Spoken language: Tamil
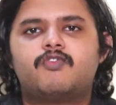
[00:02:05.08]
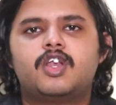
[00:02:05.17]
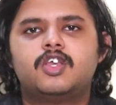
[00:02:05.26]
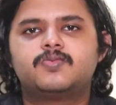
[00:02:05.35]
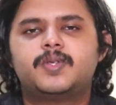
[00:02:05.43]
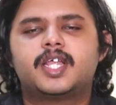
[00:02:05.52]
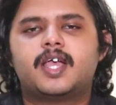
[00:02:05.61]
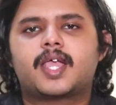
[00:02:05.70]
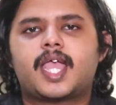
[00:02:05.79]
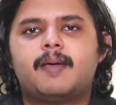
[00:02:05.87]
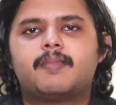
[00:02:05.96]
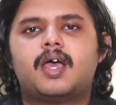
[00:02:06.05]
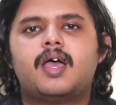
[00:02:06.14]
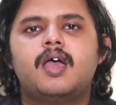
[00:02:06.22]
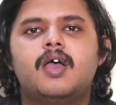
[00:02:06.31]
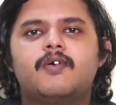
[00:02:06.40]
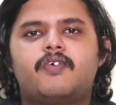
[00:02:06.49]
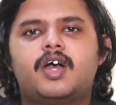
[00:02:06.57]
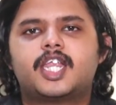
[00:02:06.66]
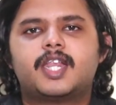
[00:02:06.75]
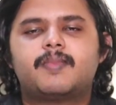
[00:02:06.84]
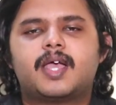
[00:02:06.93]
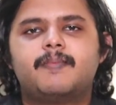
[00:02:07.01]
இந்த ஃபோனில் யூஸ் பண்ணியிருக்க கேமரா
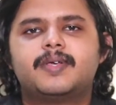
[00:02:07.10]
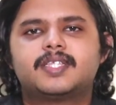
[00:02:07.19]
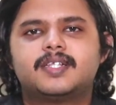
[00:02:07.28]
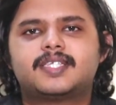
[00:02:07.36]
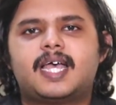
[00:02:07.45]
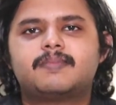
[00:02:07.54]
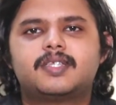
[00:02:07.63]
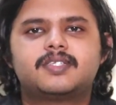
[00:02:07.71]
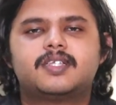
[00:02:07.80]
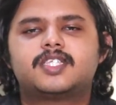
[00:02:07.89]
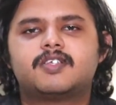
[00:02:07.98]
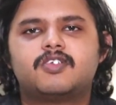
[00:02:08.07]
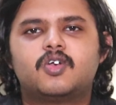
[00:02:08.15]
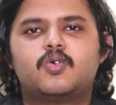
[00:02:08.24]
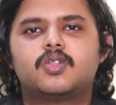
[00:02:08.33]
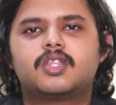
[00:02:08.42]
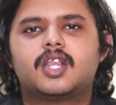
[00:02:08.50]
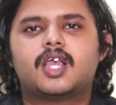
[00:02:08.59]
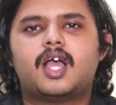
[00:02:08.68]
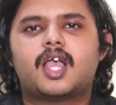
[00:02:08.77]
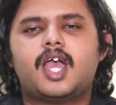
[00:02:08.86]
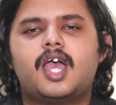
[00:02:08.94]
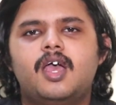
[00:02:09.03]
ஃபார்ட்டி எயிட் மெகா பிக்சல் சாம்சங் சென்சர் வந்து
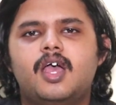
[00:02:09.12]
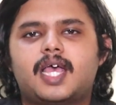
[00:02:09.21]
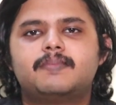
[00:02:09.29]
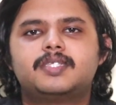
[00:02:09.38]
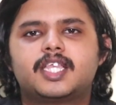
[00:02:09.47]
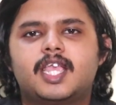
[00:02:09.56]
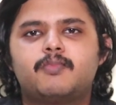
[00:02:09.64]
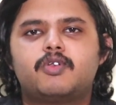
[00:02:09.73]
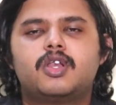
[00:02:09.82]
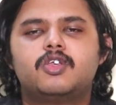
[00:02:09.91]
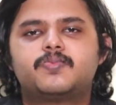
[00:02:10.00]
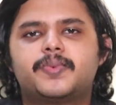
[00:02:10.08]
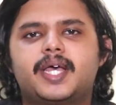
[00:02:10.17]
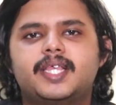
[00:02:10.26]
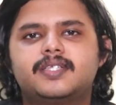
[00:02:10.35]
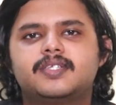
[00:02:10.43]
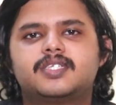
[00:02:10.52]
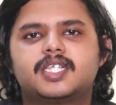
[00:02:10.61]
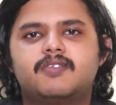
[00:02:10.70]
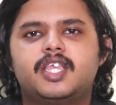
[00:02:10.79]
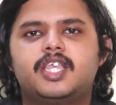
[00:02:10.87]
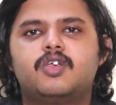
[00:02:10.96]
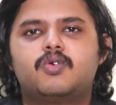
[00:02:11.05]
கொடுத்துருக்காங்க சாம்சங் எம் யூஸ் பண்ண அதே சென்சர்
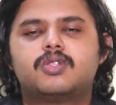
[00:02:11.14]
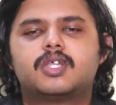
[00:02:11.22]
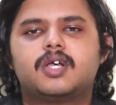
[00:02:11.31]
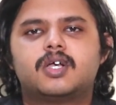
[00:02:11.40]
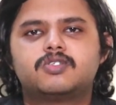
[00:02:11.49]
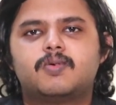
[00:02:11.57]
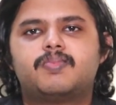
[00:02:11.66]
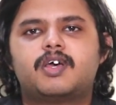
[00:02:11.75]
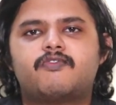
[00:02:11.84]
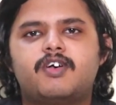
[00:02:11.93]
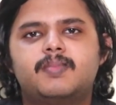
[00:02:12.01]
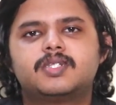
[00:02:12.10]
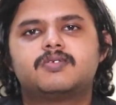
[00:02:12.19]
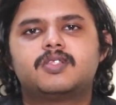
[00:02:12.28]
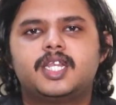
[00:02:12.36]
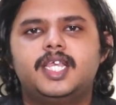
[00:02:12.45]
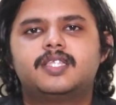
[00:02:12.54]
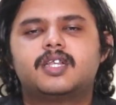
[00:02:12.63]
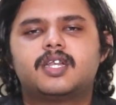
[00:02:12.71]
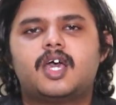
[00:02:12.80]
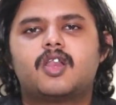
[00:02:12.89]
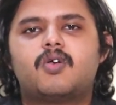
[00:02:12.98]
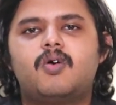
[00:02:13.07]
தான் இங்கேயும் கொடுத்துருக்காங்க ஸோ பெர்ஃபார்மன்ஸ் வந்து
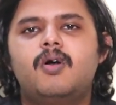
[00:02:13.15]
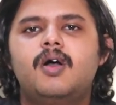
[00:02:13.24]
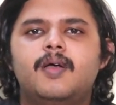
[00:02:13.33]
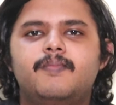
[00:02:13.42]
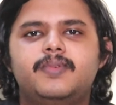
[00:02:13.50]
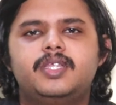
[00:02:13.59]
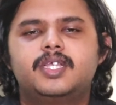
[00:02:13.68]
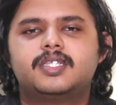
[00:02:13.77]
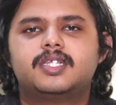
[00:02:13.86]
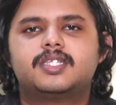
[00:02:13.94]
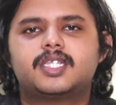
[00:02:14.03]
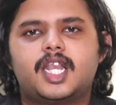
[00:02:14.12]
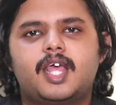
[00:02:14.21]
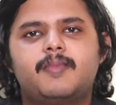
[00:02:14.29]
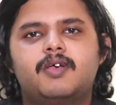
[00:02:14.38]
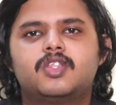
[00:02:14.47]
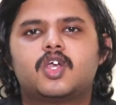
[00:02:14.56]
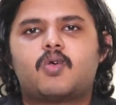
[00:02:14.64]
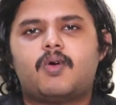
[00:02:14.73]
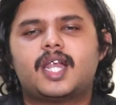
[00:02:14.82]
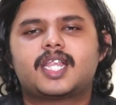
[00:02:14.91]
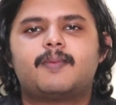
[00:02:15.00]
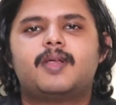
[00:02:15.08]
டீசெண்டாக இருக்கும் மிச்ச சென்சர்ஸ் எல்லாமே வந்து
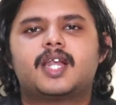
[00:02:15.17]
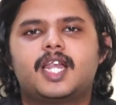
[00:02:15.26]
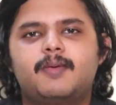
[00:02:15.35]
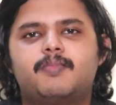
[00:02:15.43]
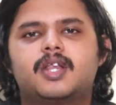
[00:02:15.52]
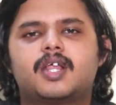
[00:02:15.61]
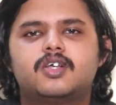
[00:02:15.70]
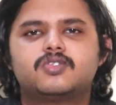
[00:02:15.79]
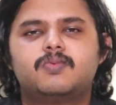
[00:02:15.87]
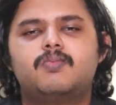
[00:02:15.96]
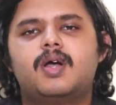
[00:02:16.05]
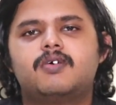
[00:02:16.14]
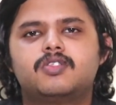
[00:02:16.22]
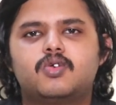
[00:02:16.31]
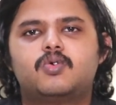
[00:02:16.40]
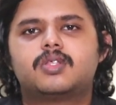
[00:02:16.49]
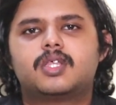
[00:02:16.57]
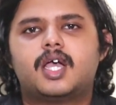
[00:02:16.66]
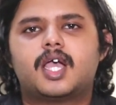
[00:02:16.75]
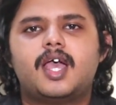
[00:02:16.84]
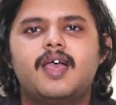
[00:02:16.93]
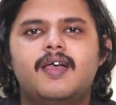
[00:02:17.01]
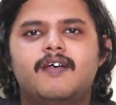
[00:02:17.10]
குவாட் கேமரா ப்ளே பண்ணுறதுக்காக சும்மா வந்து
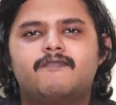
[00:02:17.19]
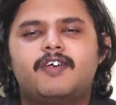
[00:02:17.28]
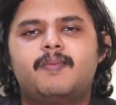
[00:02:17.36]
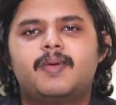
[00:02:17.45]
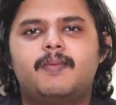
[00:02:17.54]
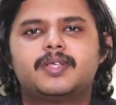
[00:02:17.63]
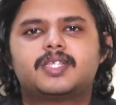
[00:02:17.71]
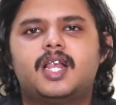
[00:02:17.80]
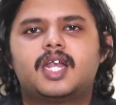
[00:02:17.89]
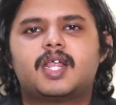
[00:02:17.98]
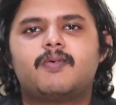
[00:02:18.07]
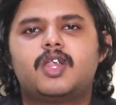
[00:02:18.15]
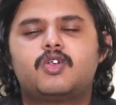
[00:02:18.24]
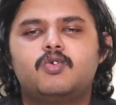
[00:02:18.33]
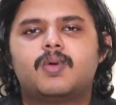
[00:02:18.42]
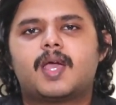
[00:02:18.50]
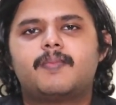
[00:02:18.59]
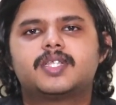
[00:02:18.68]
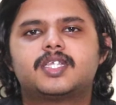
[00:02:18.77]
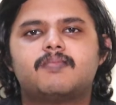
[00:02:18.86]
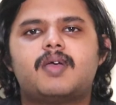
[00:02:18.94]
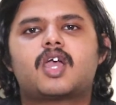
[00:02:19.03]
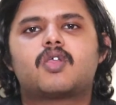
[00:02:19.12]
கொடுத்துருக்காங்க ஃபைவ் மெகா பிக்சல் அல்ட்ராவே டூ மெகா
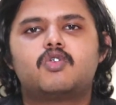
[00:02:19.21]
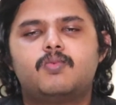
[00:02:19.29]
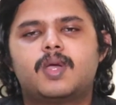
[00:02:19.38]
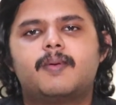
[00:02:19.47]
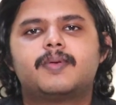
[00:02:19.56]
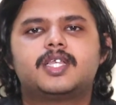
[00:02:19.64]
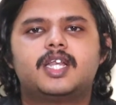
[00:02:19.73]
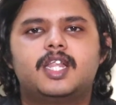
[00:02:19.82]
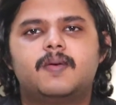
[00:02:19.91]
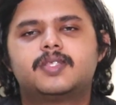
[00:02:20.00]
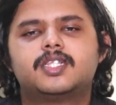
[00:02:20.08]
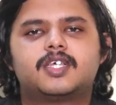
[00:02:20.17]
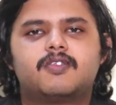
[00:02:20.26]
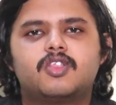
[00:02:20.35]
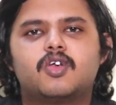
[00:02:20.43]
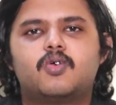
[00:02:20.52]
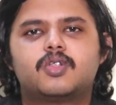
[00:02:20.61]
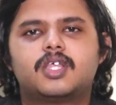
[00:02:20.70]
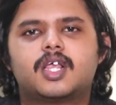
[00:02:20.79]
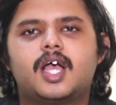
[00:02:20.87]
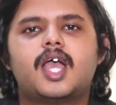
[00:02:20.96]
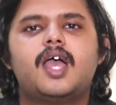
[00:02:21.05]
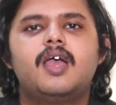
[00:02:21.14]
பிக்சல் மேக்ரோ டூ மெகா பிக்சல் டெப் சென்சர் வந்து
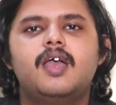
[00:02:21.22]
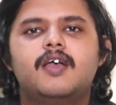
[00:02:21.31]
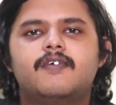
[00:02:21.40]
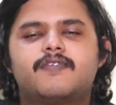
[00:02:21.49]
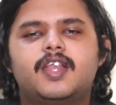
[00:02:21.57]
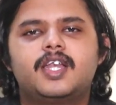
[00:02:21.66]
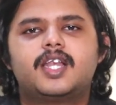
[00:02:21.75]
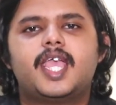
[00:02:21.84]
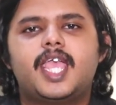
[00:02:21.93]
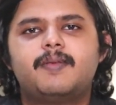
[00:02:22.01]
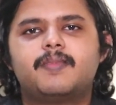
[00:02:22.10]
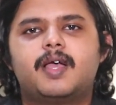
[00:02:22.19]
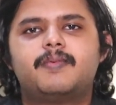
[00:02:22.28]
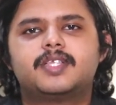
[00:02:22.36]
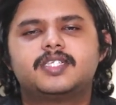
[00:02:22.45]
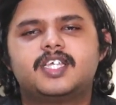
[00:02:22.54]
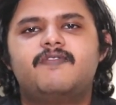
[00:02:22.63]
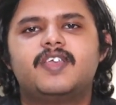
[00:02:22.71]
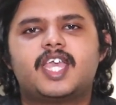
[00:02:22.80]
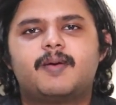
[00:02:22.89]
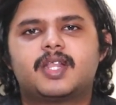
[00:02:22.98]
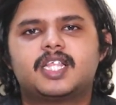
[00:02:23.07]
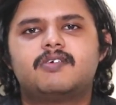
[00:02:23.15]
கொடுத்துருக்காங்க ஃப்ரண்ட்டில் எயிட் மெகா பிக்சல் செல்ஃபி
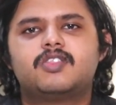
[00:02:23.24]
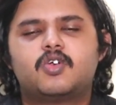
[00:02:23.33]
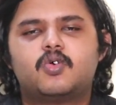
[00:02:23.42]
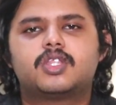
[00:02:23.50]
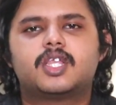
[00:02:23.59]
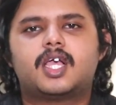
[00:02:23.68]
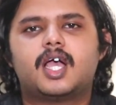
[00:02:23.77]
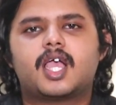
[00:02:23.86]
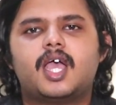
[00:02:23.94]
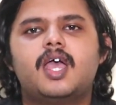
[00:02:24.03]
கேமரா தான் வந்து கொடுத்துருக்காங்க